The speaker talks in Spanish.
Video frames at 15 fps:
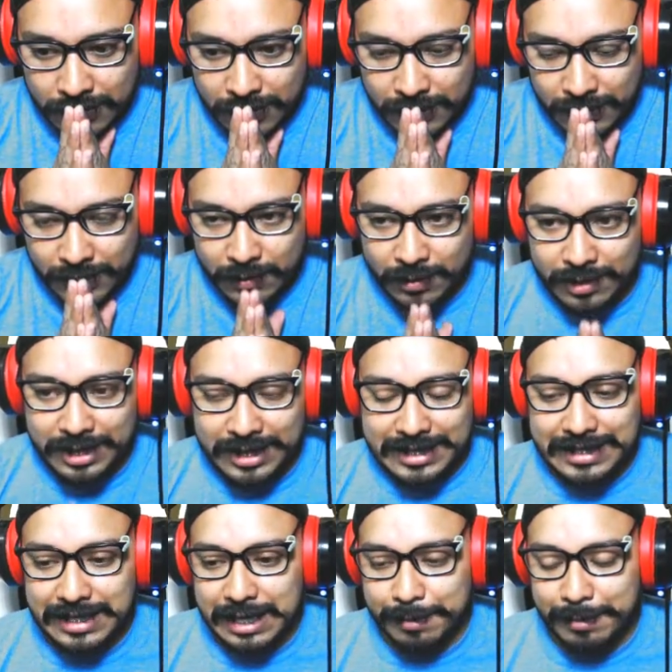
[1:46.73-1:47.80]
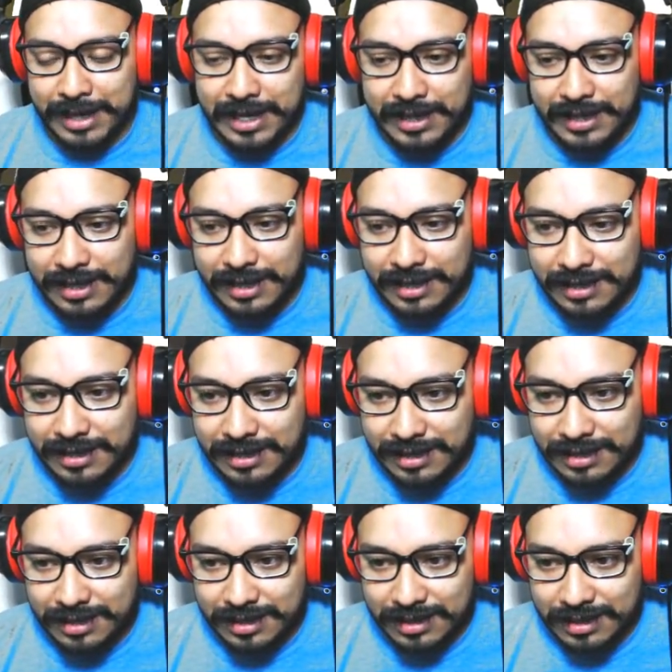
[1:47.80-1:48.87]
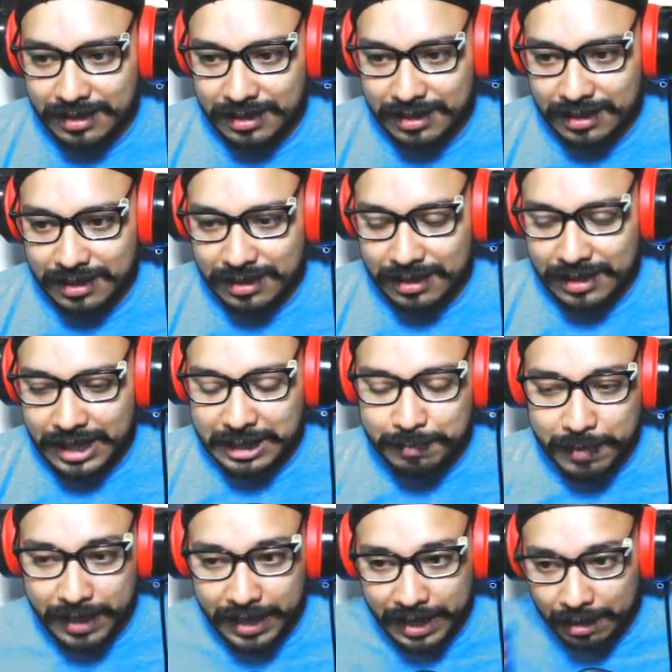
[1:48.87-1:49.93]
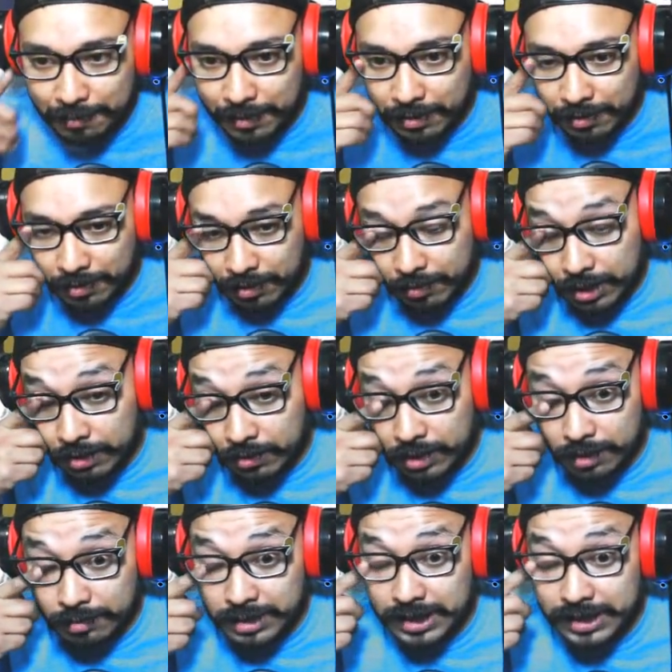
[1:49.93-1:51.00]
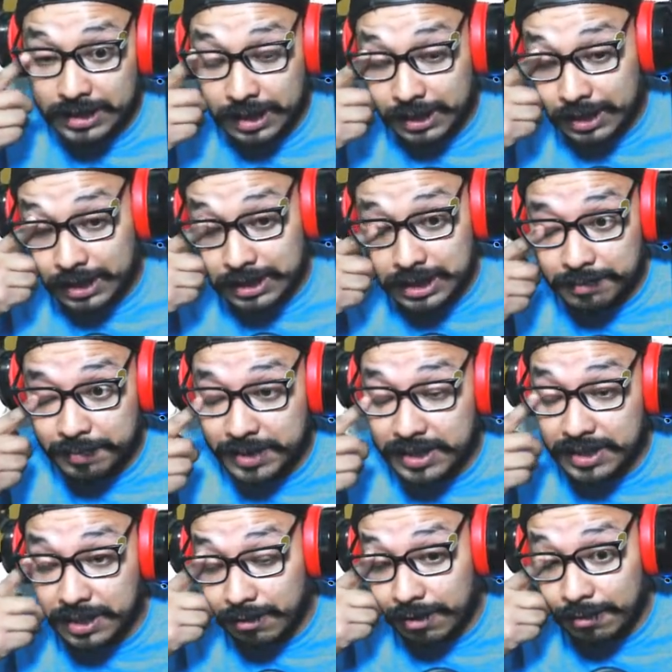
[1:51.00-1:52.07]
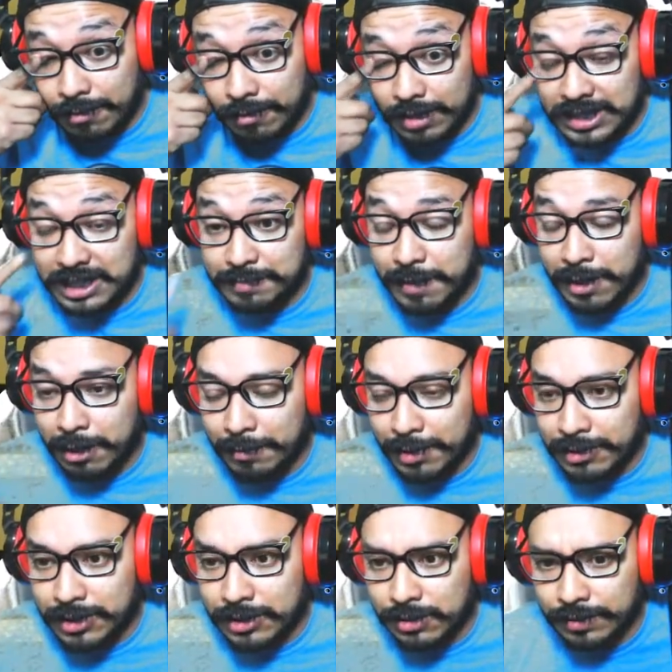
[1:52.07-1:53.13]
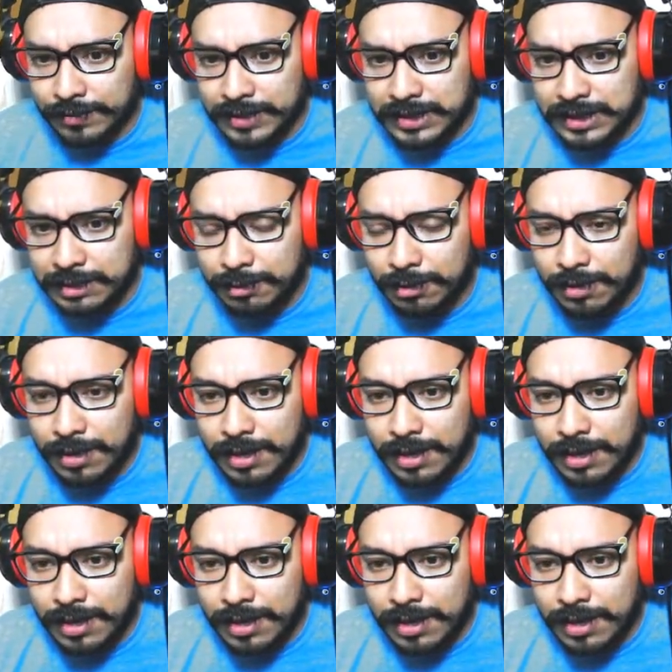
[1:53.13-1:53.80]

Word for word: No es caminante. Es panel, pero igual lo tenemos que descartar si es Pisi de nuevo. Es español, medio centro defensivo.